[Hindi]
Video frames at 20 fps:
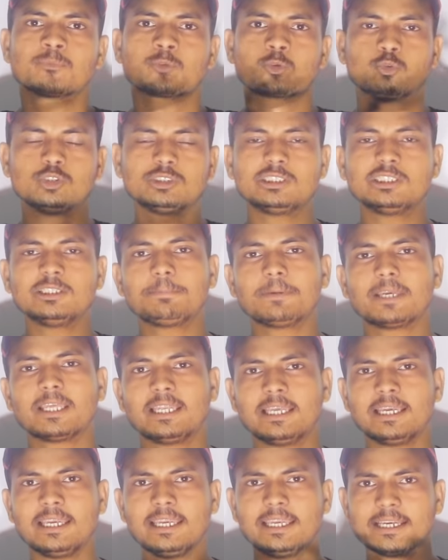कुछ दिन
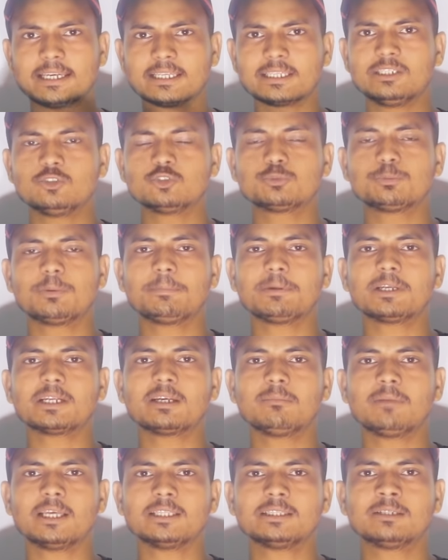पहले एक न्यूज़पेपर
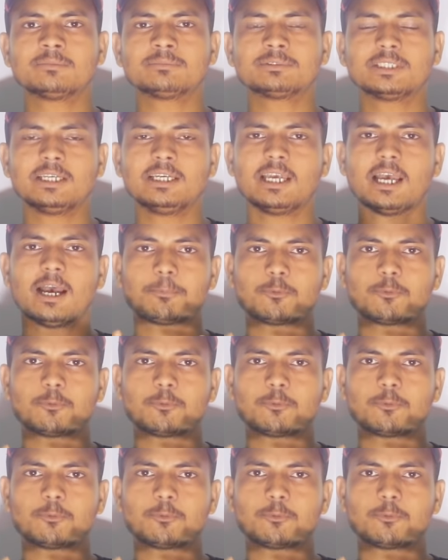के माध्यम से